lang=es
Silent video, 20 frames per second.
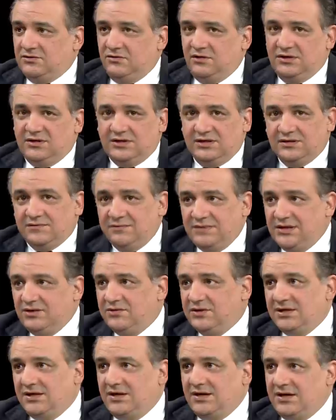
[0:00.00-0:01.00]
Solo hay
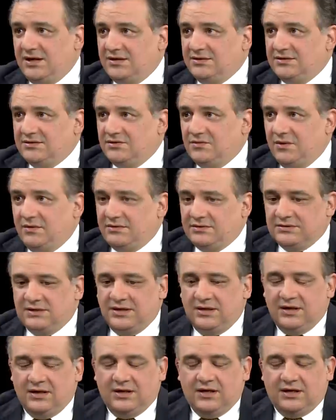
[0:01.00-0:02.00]
3.000 unidades grandes y nuevas.